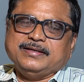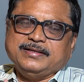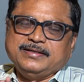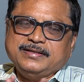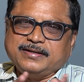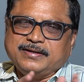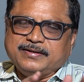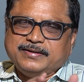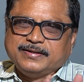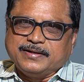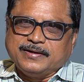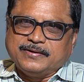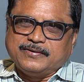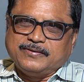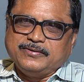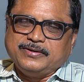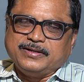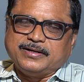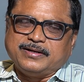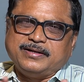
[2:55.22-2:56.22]
ఈయన
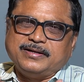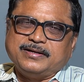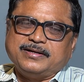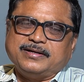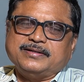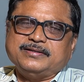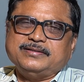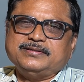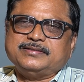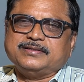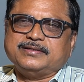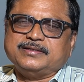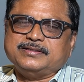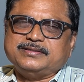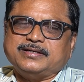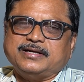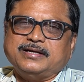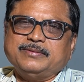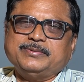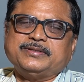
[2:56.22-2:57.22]
టికెట్లు నిరాకరించిన
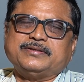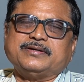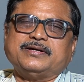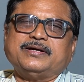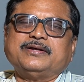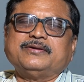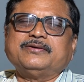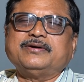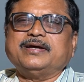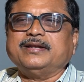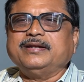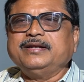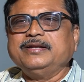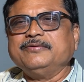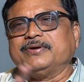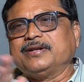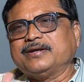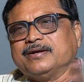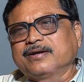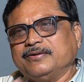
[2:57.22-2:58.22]
జాబితాలో అన్ని
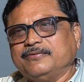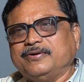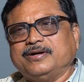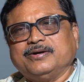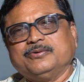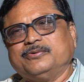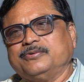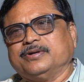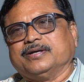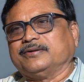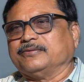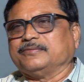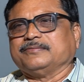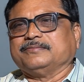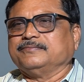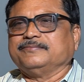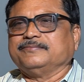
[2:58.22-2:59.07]
వర్గాల వాళ్ళు ఉన్నారు